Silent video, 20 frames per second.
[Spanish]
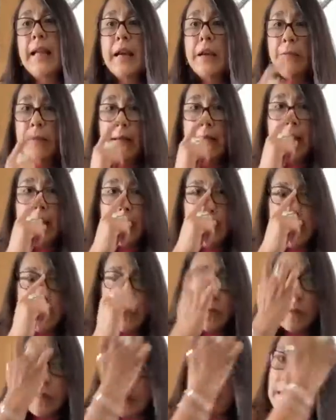clarificar a la
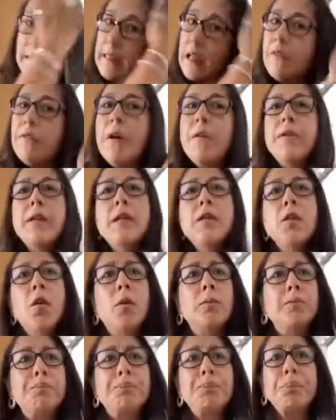ciudadanía,
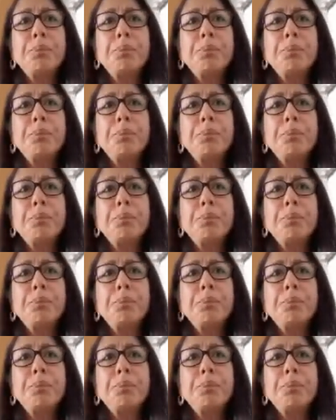Fabricio,